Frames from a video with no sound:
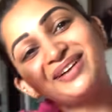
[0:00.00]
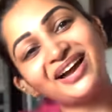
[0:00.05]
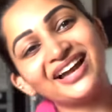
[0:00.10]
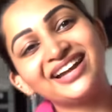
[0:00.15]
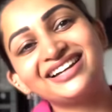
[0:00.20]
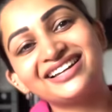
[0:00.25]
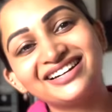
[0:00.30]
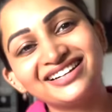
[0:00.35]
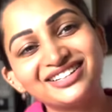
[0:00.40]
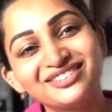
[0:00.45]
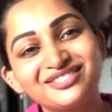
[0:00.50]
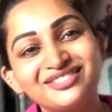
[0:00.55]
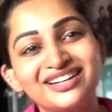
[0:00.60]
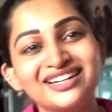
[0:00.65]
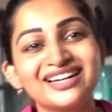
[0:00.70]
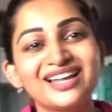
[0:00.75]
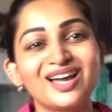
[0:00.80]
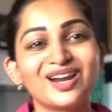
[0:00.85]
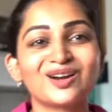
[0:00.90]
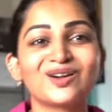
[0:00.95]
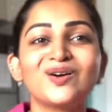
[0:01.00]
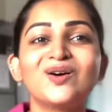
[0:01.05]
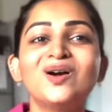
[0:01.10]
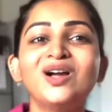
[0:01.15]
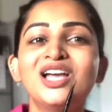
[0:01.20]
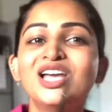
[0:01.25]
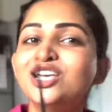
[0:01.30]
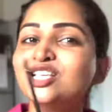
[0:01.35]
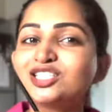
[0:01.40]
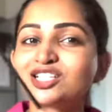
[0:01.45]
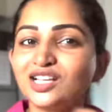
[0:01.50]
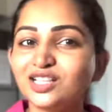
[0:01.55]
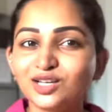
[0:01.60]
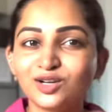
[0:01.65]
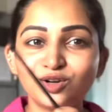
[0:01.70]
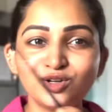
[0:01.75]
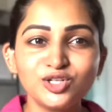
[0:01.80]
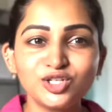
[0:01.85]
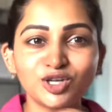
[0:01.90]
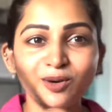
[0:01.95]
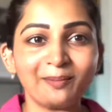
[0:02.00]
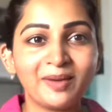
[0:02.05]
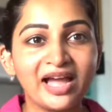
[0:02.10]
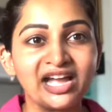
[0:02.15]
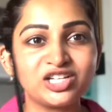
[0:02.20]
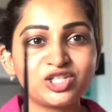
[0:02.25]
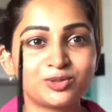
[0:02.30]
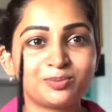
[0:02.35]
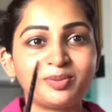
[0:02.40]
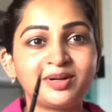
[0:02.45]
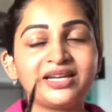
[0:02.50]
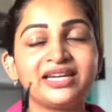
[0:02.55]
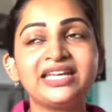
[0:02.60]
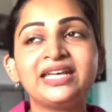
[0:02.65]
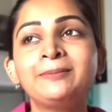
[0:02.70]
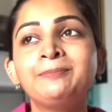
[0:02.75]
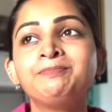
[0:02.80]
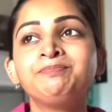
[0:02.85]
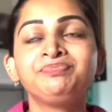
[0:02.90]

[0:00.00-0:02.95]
பயங்கர டிஃப்ரெண்ட்டாக இருக்கும் ஸோ அது கொஞ்சம் மேட்ச் பண்ணி